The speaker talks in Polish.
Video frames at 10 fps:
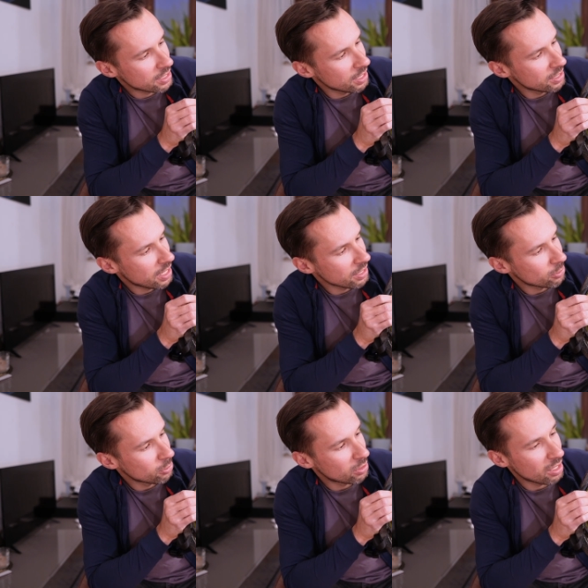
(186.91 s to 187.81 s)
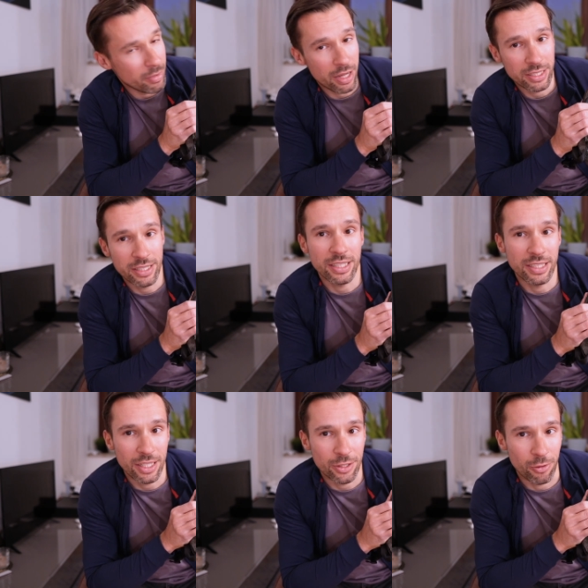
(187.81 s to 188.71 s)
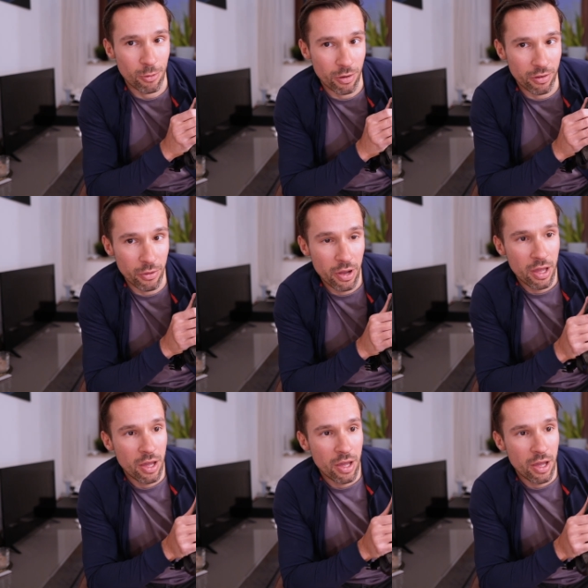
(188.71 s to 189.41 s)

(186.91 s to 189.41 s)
część kasku, która ma styk z naszą głową,